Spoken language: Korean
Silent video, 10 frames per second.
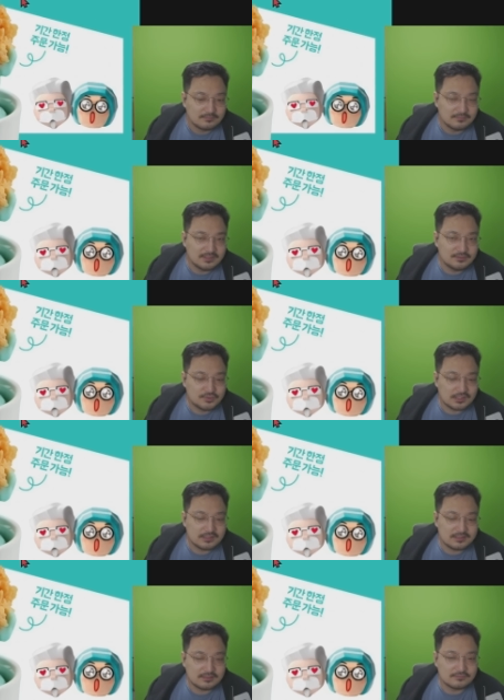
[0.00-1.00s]
민초가
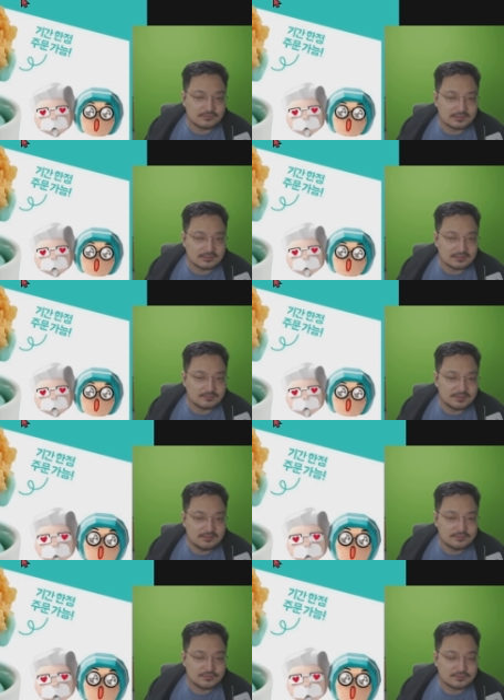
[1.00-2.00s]
세상을 구한다.
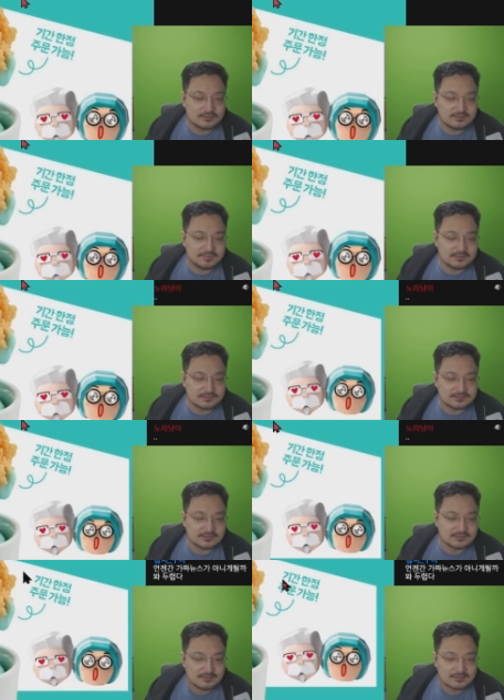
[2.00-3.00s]
민트 초코 디핑 소스.
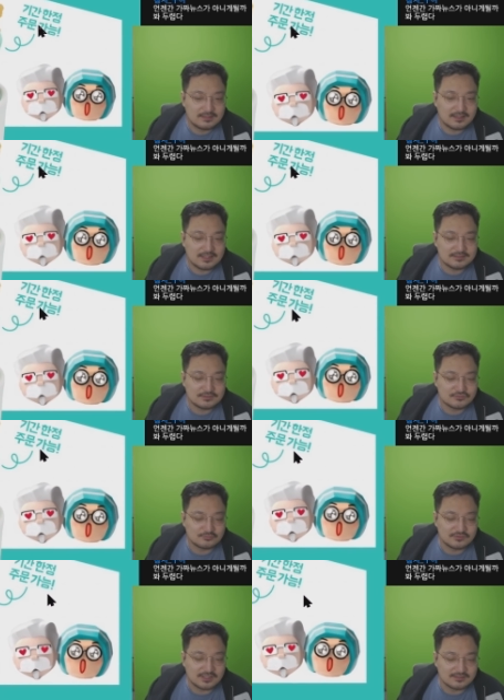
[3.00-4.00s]
기간 한정
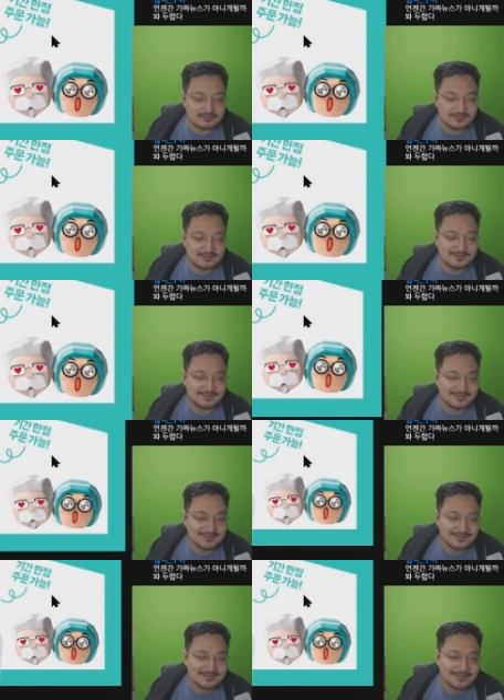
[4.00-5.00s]
주문 가능.
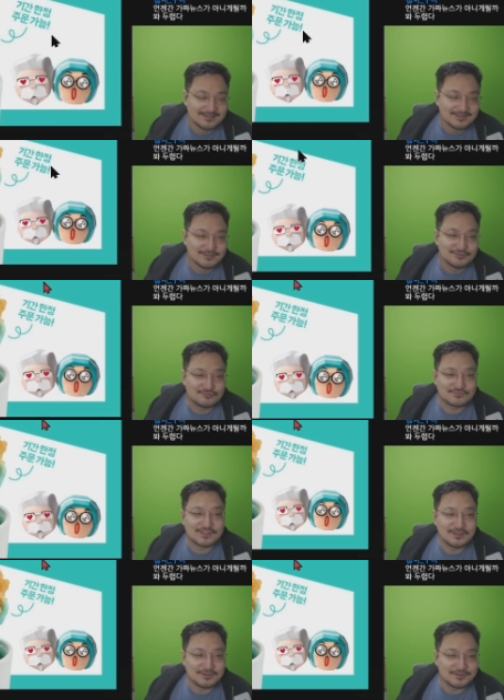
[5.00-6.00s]

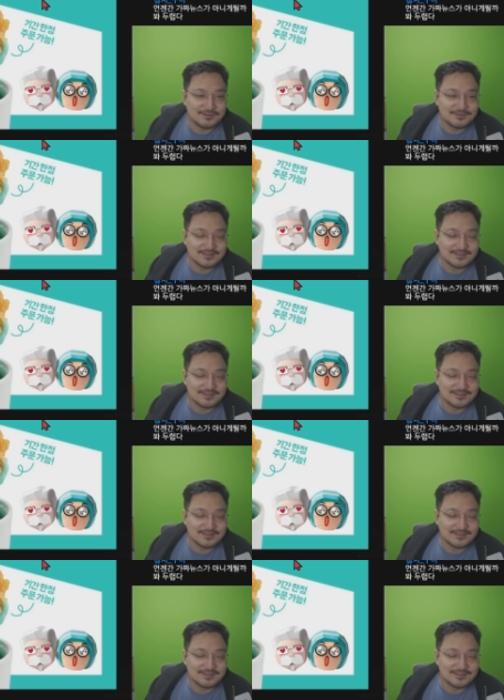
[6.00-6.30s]
죽으세요.